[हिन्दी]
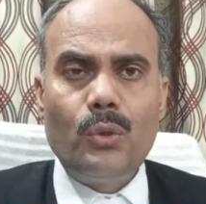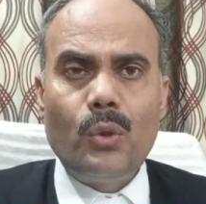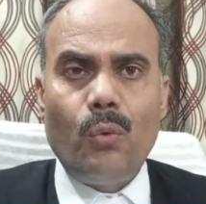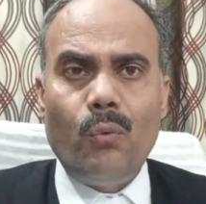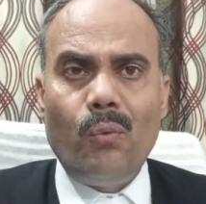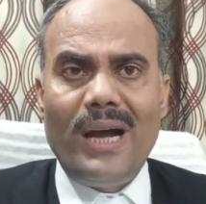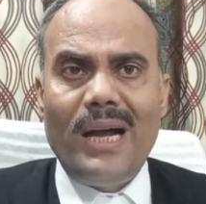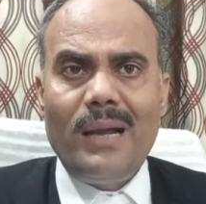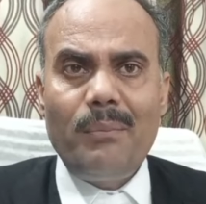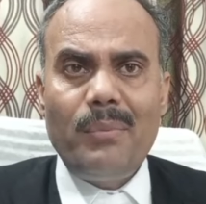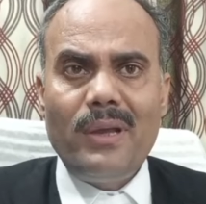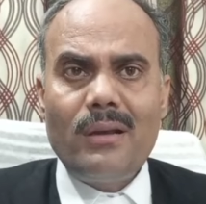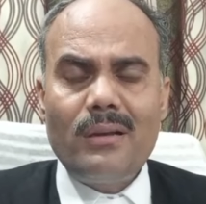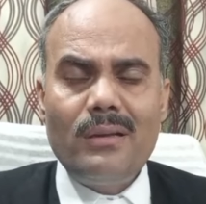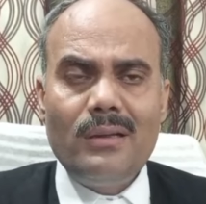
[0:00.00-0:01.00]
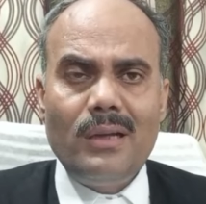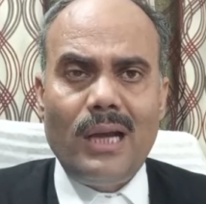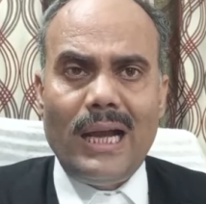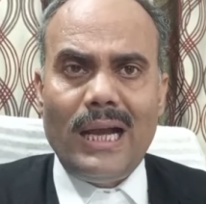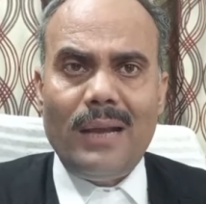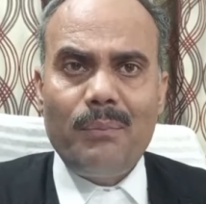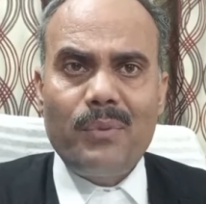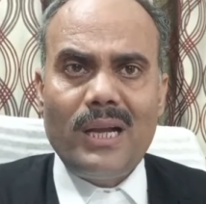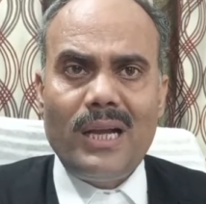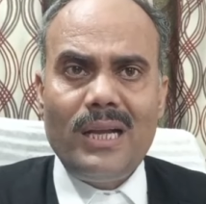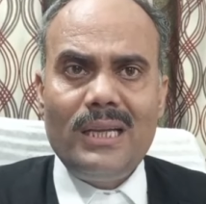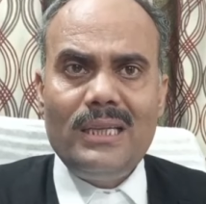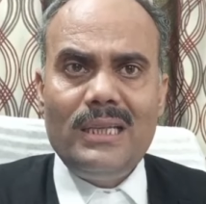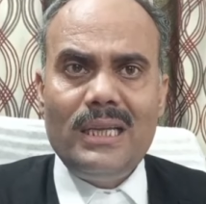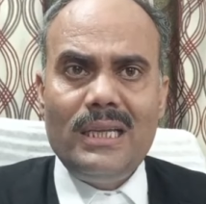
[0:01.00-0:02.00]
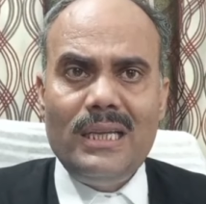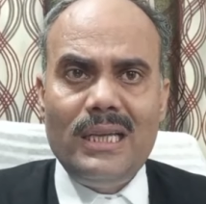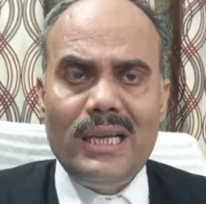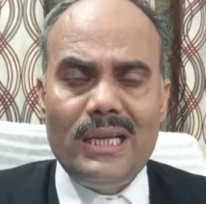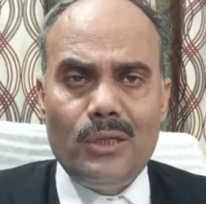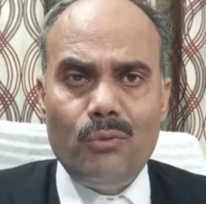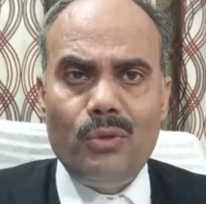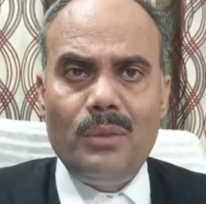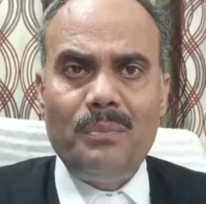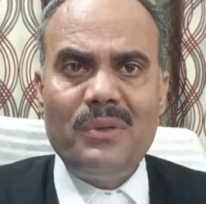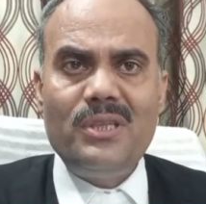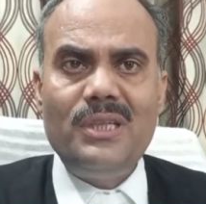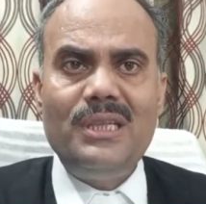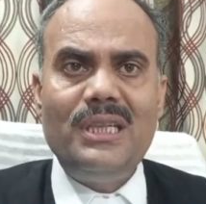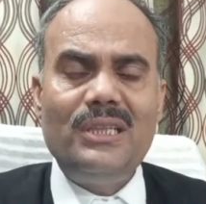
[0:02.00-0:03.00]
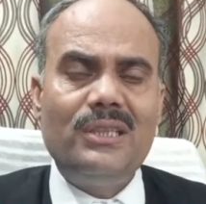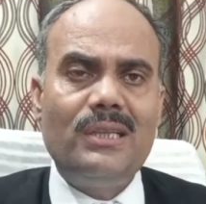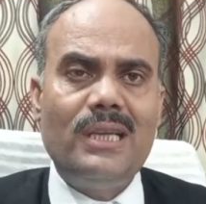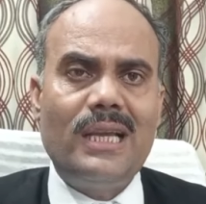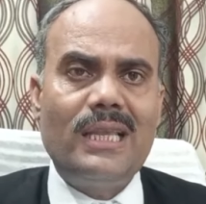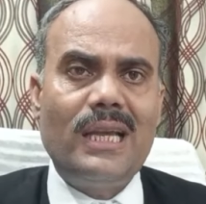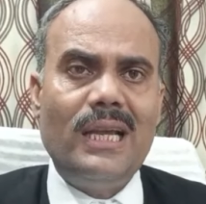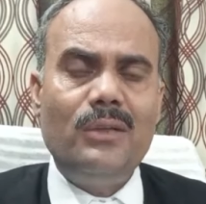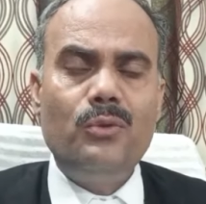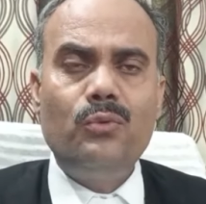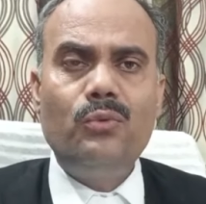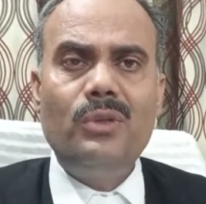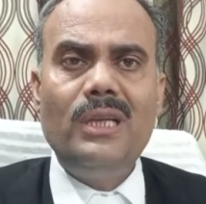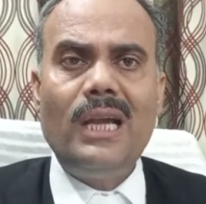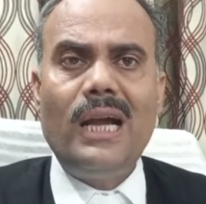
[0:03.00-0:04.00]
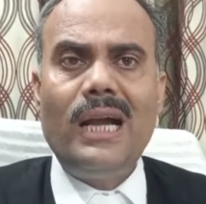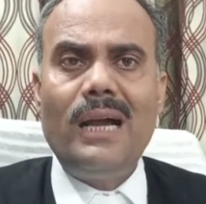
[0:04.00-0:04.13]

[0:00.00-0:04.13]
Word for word: तो वहां पर आपका ये निगेटिव रिप्रेजेंटेशन जाता है क्योंकि